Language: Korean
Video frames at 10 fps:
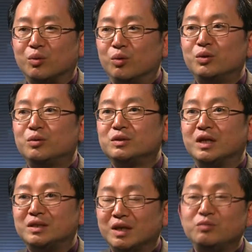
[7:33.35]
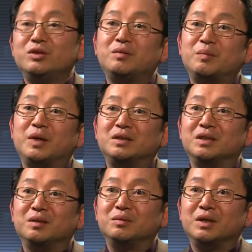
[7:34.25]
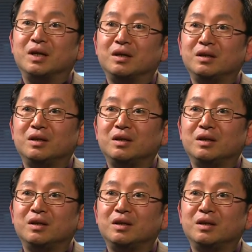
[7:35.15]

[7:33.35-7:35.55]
고구려군 자체가 위험에 빠지게 됩니다.